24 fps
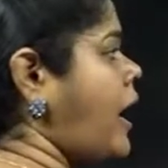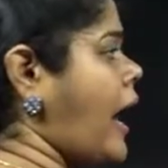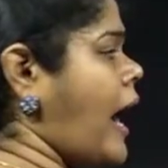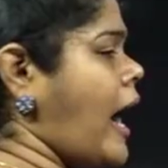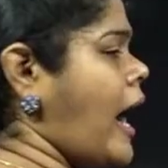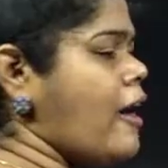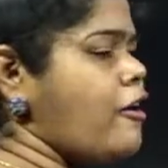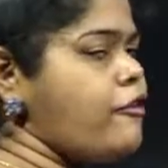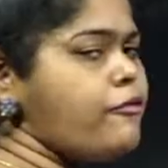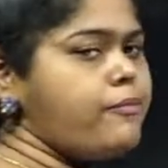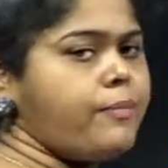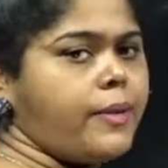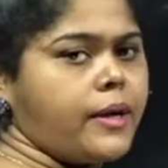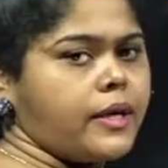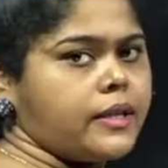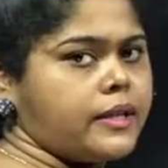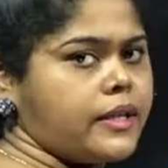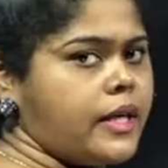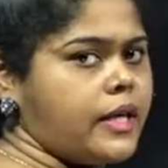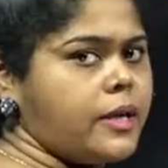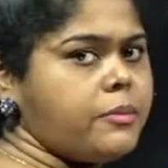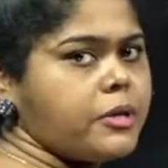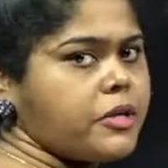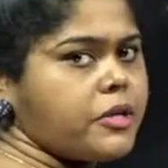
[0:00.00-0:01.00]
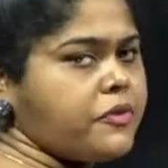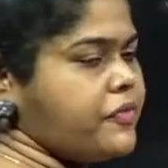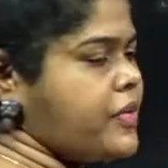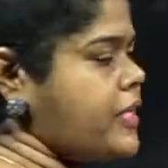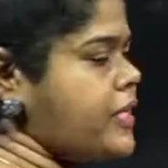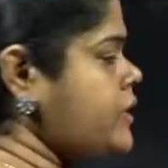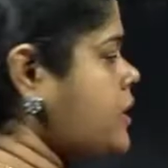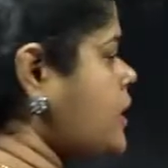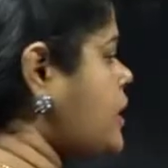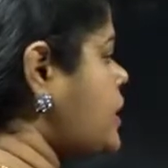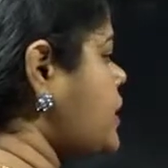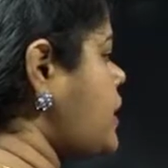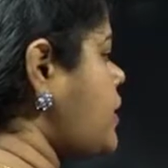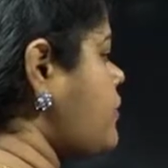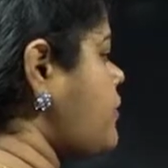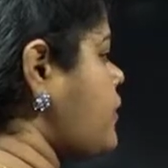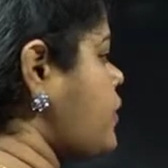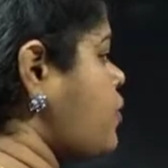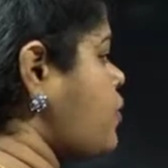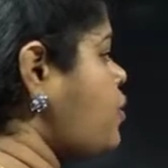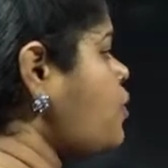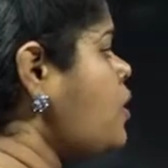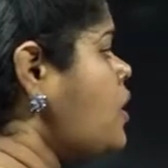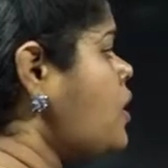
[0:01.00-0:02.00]
ஹேவ் பக்கத்தில் நம்மளுக்கு வி த்ரீ தான்
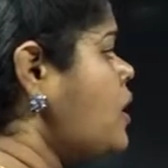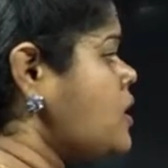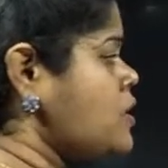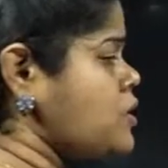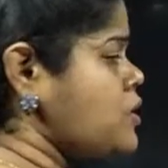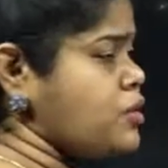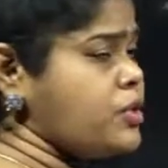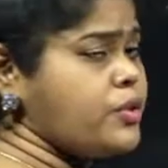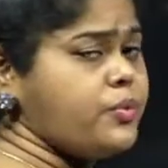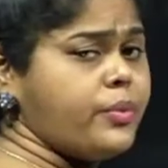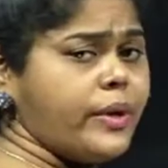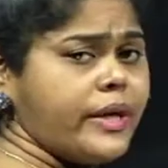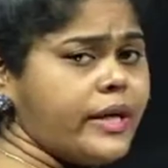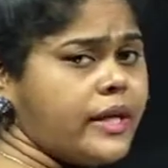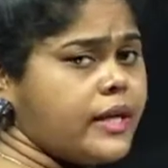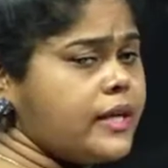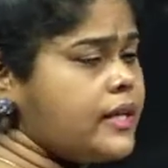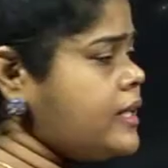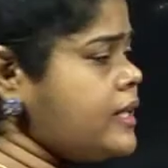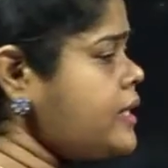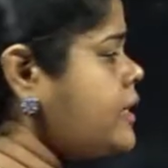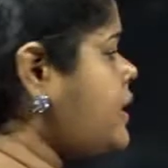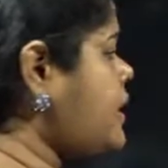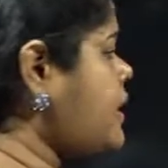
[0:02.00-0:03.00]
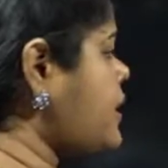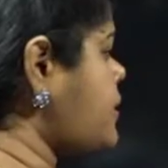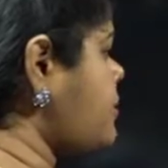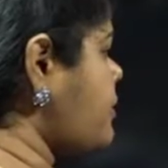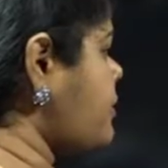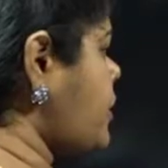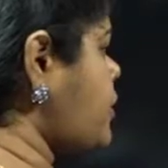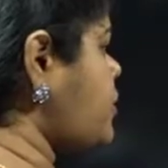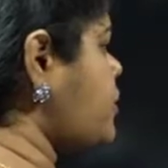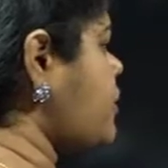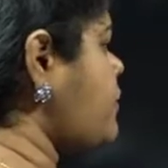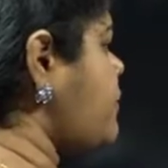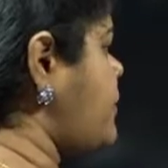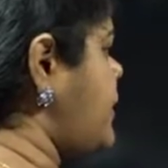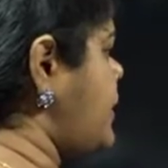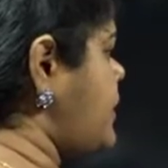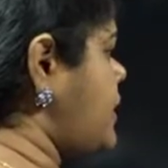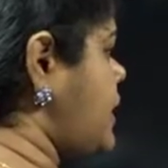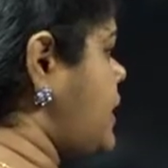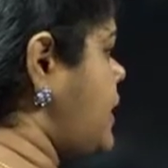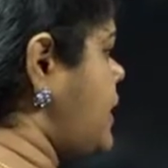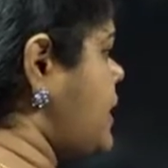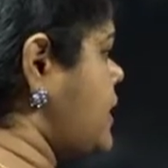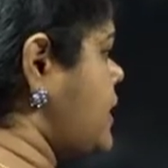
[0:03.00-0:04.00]
வரும் ஸோ ட்விங்கிள்டுன்றது மட்டும் தான் வி
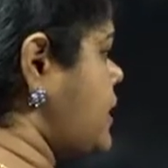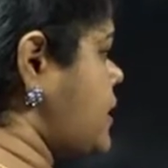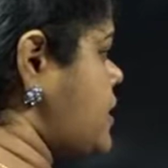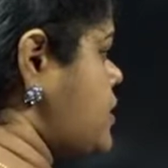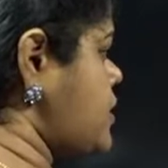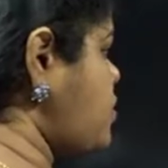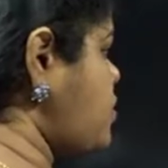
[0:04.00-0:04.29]
த்ரீல இருக்குது